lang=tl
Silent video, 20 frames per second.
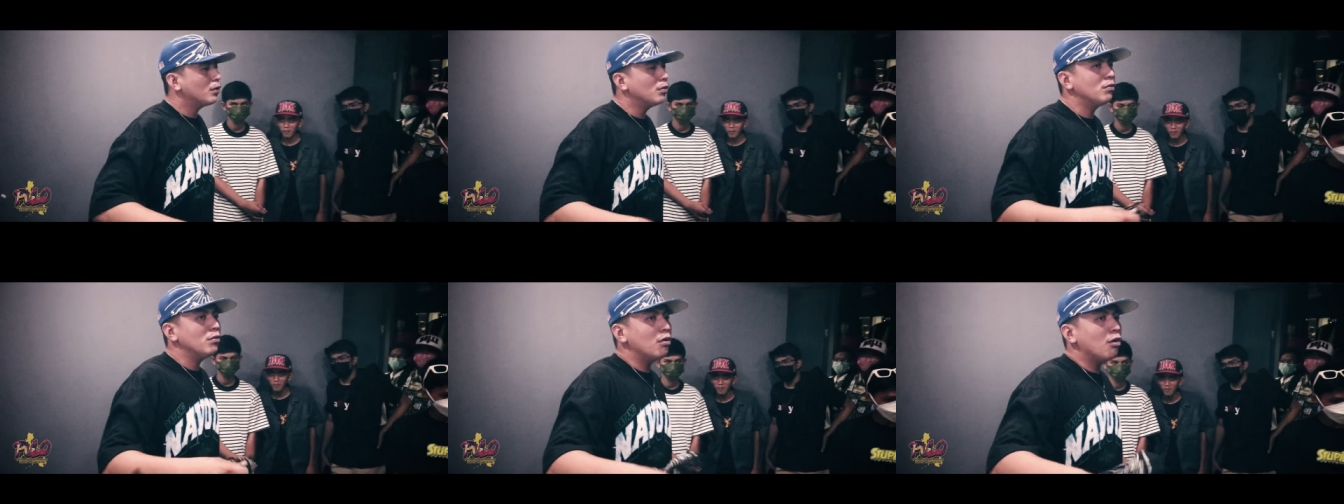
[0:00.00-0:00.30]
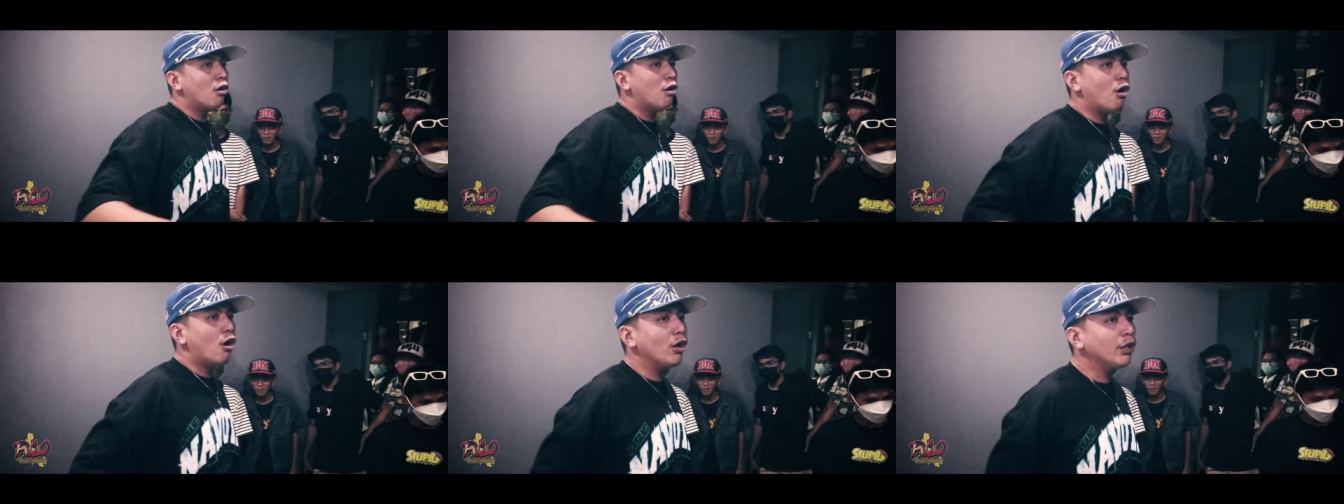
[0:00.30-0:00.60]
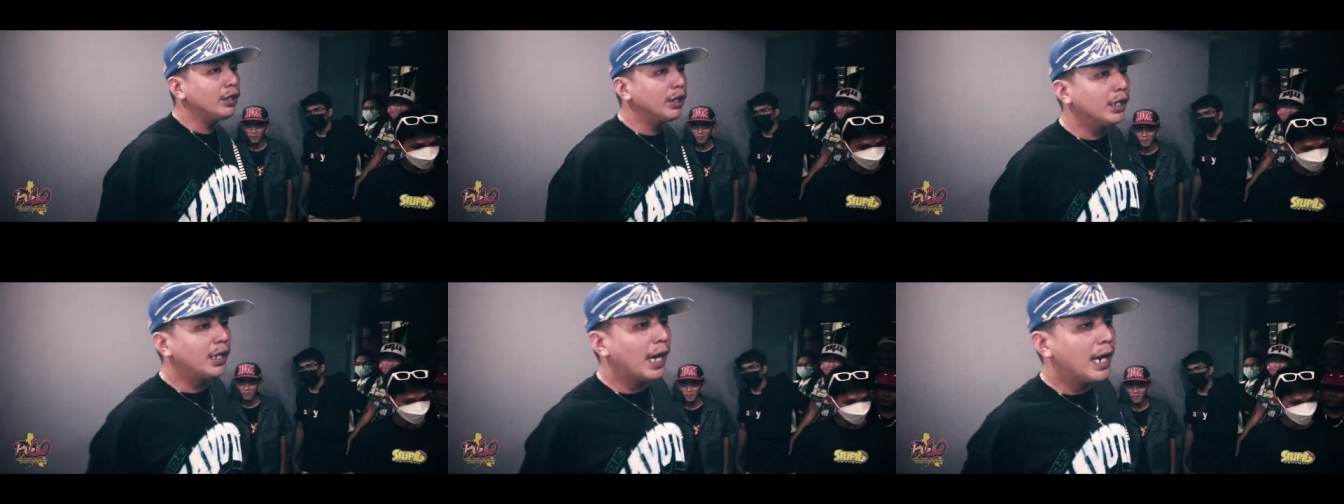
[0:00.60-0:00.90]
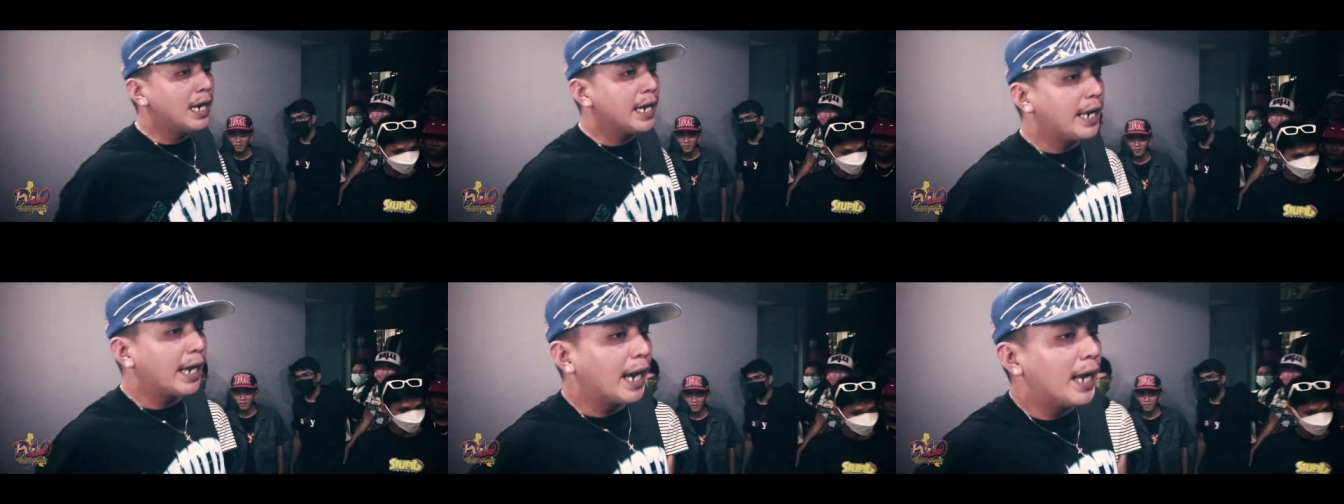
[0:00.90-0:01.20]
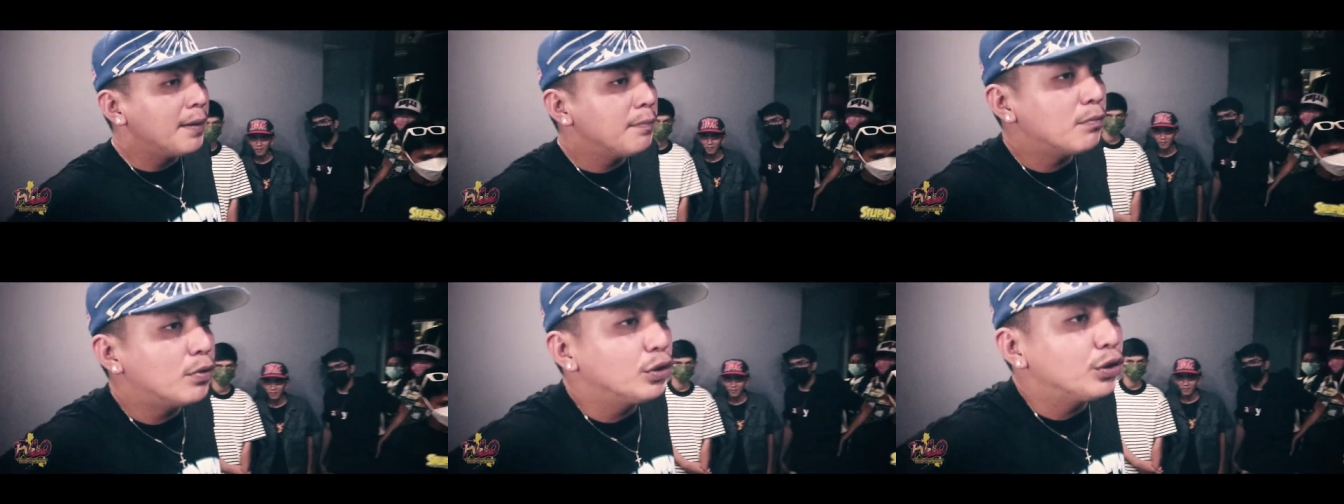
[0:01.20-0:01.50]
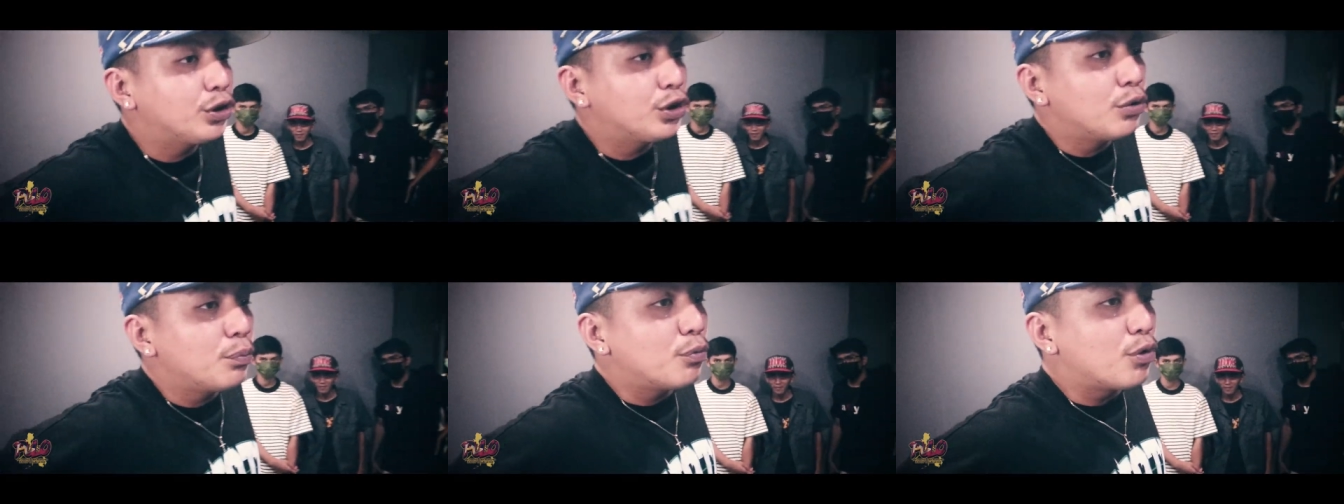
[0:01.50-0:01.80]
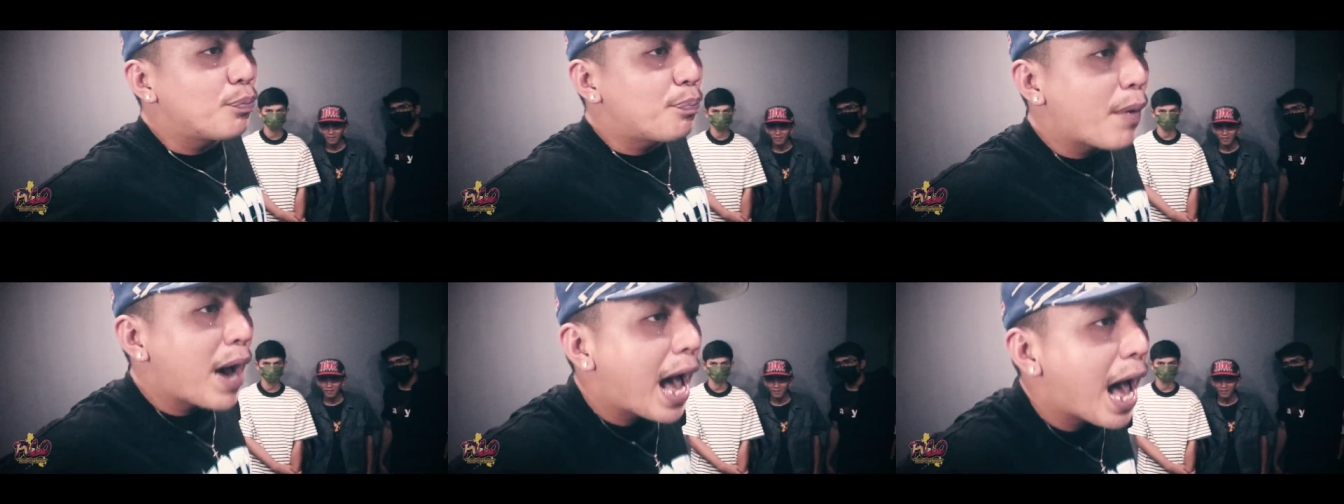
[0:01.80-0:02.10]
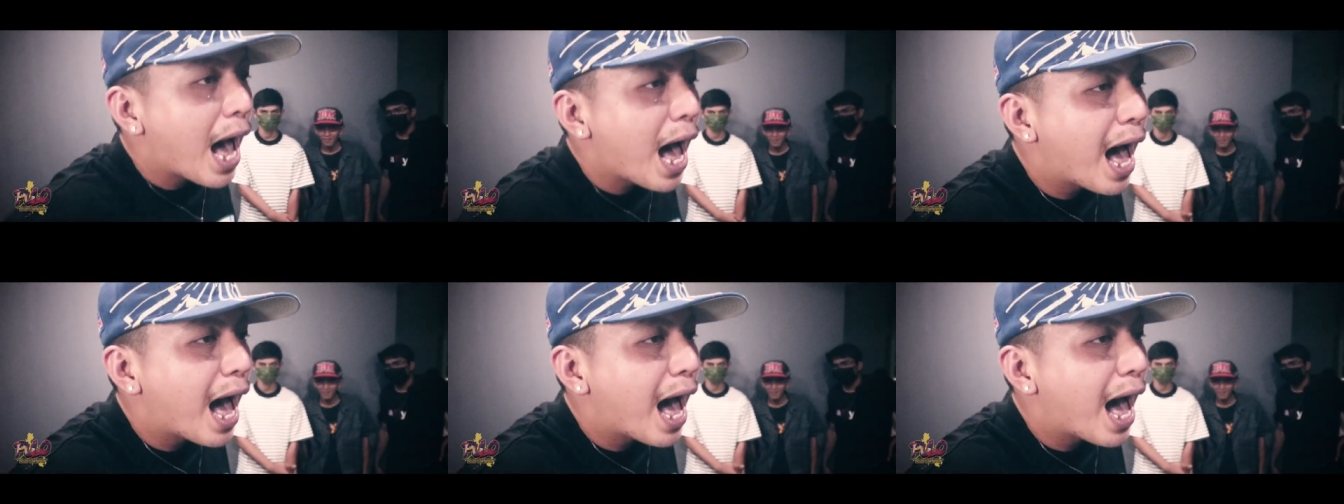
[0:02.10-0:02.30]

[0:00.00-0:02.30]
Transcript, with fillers: kong lohod, galingan mong sumupa.